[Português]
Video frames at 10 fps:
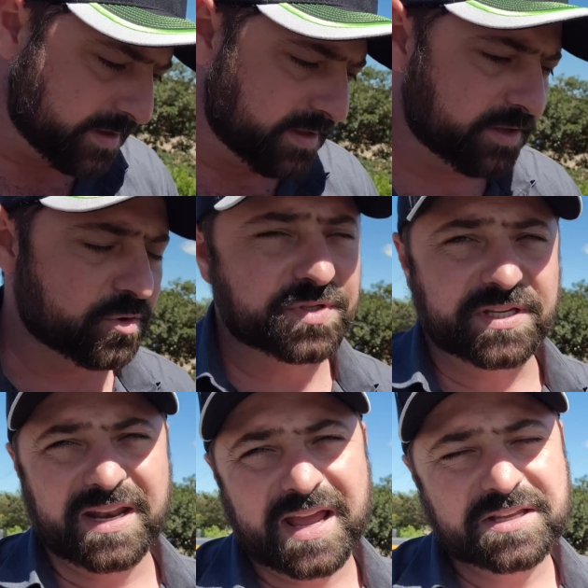e o
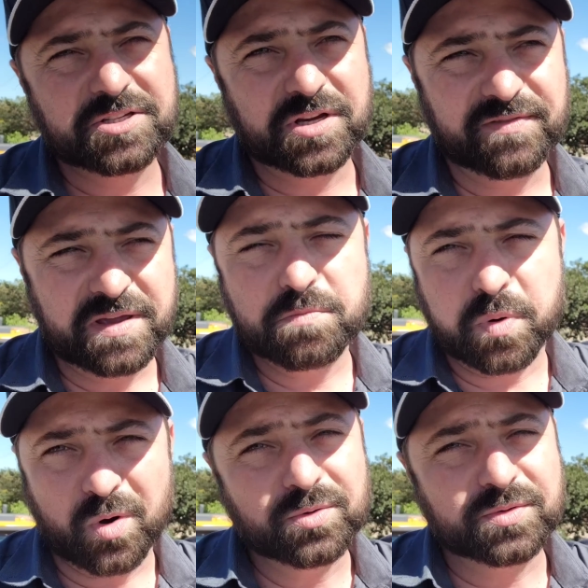Série S já vem
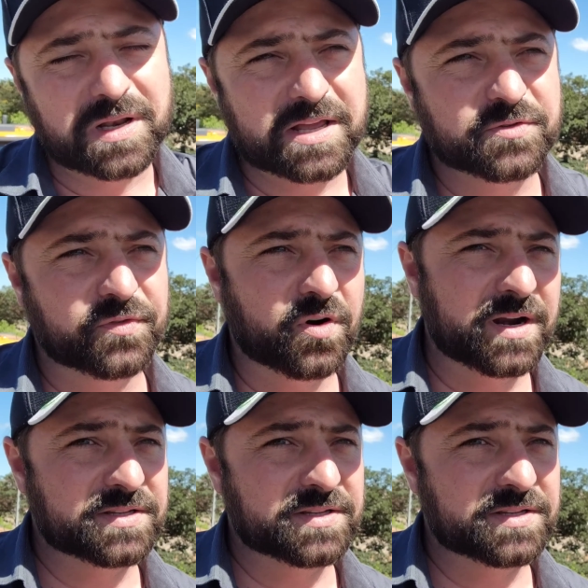pronto lá de fora,